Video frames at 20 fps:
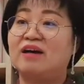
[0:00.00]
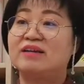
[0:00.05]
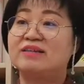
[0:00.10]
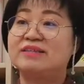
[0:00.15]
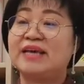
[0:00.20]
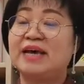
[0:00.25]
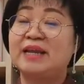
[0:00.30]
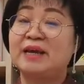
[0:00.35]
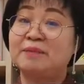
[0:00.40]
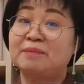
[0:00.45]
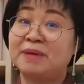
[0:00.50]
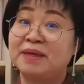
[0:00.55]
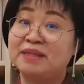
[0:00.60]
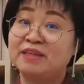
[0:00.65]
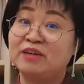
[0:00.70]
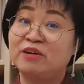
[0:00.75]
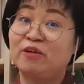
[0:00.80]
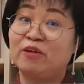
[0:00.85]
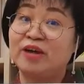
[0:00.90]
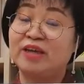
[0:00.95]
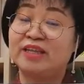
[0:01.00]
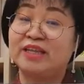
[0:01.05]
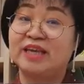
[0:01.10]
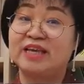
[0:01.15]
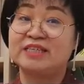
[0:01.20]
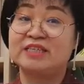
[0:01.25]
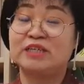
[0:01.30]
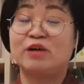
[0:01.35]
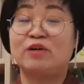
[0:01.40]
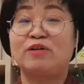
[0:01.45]
사랑받는 거에
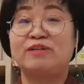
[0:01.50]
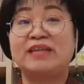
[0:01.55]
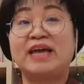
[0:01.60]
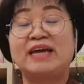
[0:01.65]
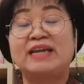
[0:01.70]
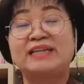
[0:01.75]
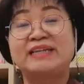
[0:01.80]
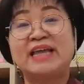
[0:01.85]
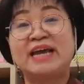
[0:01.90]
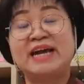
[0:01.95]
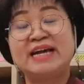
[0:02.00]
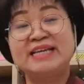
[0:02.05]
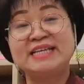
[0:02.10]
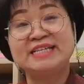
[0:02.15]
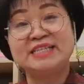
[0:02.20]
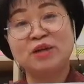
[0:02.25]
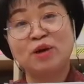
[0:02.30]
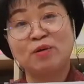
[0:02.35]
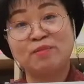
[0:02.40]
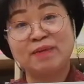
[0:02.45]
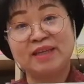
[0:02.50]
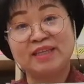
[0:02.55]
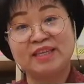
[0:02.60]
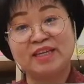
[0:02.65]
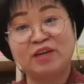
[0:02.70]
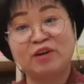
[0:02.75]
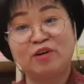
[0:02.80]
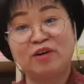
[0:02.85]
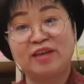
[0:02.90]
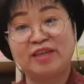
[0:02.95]
대해서 나, 내가
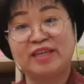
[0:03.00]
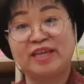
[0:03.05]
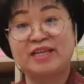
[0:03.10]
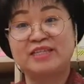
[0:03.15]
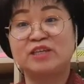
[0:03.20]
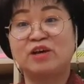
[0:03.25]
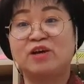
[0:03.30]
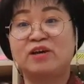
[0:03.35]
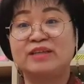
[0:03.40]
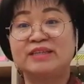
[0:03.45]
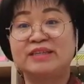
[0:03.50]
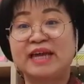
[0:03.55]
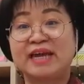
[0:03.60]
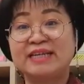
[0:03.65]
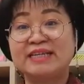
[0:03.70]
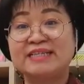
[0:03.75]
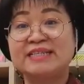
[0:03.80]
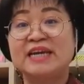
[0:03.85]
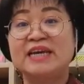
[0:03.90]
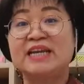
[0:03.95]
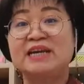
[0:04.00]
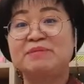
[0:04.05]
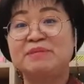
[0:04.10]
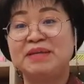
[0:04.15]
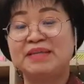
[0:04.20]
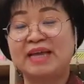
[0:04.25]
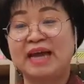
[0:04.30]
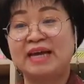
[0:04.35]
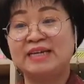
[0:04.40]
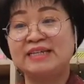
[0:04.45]
인정받는 거에 대해서 다른
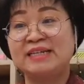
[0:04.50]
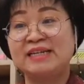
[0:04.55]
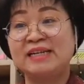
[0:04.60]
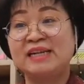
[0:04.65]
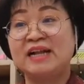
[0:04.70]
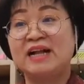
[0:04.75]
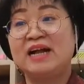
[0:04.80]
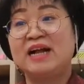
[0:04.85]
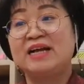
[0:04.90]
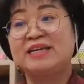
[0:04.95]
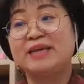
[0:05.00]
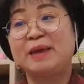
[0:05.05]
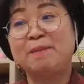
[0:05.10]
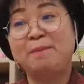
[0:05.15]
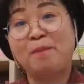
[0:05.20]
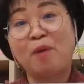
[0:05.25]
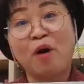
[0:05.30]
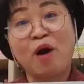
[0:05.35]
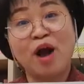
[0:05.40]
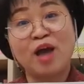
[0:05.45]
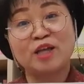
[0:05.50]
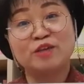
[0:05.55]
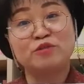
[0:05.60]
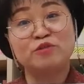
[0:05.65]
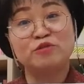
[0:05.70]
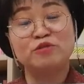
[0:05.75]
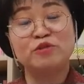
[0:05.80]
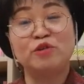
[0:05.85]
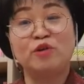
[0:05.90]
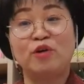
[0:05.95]
사람이 나를 예뻐해
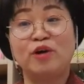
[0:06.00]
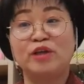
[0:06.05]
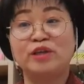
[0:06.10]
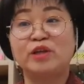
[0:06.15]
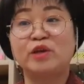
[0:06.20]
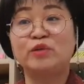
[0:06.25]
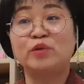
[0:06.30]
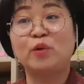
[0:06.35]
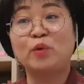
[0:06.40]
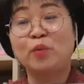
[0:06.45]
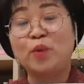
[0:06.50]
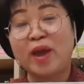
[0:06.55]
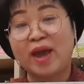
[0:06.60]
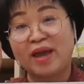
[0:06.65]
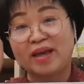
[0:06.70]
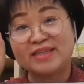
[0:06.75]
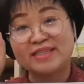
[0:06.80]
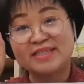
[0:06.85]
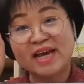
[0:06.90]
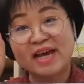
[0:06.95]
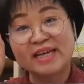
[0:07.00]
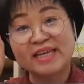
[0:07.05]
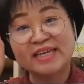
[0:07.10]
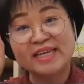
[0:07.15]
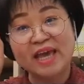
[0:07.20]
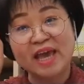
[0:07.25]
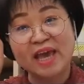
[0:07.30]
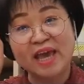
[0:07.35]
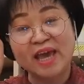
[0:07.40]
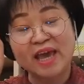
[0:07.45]
주는 거에 대해서 굉장히
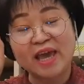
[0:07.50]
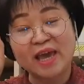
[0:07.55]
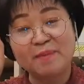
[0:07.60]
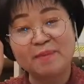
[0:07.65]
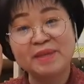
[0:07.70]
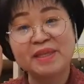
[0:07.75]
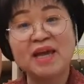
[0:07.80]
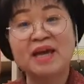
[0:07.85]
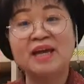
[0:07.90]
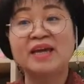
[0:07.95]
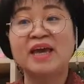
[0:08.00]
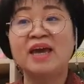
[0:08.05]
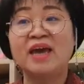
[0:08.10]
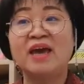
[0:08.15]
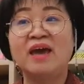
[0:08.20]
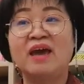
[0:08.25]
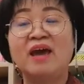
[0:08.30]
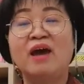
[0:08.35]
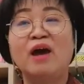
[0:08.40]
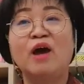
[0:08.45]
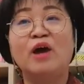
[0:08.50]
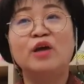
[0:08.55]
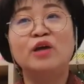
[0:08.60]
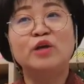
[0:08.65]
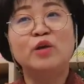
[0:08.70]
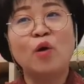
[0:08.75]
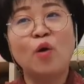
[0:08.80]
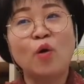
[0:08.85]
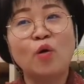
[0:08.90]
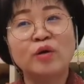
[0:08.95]
예민하게
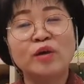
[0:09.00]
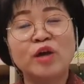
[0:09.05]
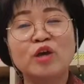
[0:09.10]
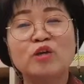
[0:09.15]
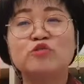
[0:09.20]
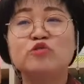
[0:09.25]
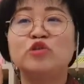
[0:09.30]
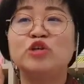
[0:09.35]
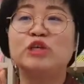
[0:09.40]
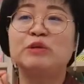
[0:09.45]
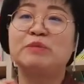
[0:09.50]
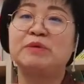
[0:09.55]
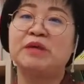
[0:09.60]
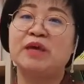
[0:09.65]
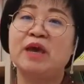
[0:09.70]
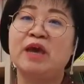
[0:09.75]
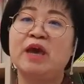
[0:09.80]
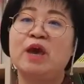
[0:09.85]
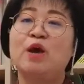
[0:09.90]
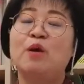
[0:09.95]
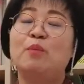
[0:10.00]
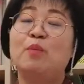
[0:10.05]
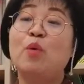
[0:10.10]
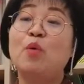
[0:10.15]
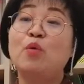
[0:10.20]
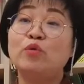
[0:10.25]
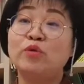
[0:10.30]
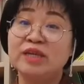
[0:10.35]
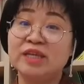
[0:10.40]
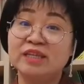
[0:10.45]
이렇게 주의 깊게
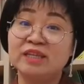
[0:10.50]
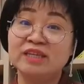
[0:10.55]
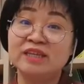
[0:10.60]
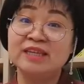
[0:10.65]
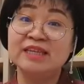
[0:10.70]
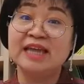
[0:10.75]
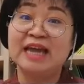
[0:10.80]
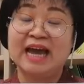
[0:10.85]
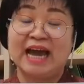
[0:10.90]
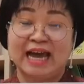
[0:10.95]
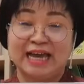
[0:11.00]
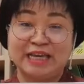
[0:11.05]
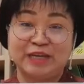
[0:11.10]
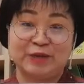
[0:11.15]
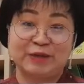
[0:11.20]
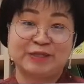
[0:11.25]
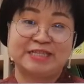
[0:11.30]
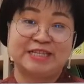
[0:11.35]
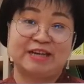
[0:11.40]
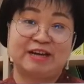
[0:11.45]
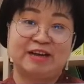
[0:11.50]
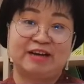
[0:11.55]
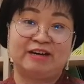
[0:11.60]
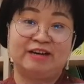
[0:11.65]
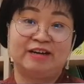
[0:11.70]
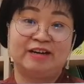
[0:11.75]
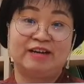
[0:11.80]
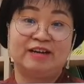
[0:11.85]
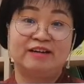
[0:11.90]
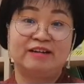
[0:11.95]
보고 있는 아이였어요
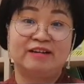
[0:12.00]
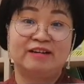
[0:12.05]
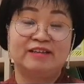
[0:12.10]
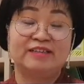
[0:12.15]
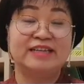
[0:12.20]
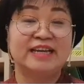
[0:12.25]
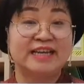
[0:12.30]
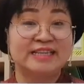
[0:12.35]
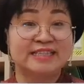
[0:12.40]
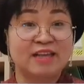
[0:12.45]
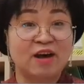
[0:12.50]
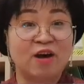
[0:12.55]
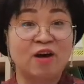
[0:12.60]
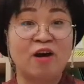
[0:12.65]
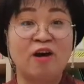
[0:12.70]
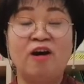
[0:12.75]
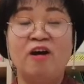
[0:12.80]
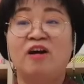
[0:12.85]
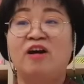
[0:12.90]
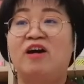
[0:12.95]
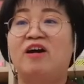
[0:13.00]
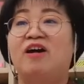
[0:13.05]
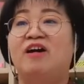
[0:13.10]
그래서